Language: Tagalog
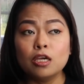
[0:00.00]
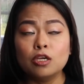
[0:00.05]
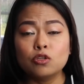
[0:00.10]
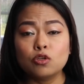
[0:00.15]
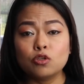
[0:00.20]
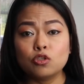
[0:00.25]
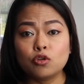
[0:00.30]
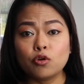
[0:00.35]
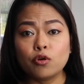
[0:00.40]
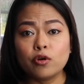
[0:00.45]

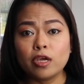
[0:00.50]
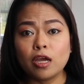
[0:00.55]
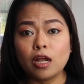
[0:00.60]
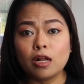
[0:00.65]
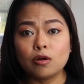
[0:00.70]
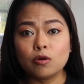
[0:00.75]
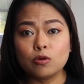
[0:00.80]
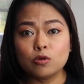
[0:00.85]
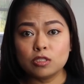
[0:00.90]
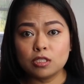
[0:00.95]
tutorial
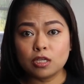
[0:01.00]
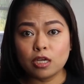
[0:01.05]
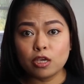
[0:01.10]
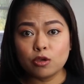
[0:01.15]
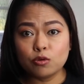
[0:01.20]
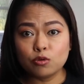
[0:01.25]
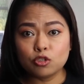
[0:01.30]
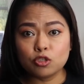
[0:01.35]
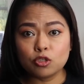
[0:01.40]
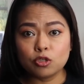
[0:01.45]
ko sa
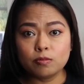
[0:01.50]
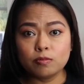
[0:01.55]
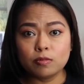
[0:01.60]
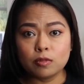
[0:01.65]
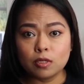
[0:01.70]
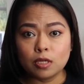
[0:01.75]
YouTube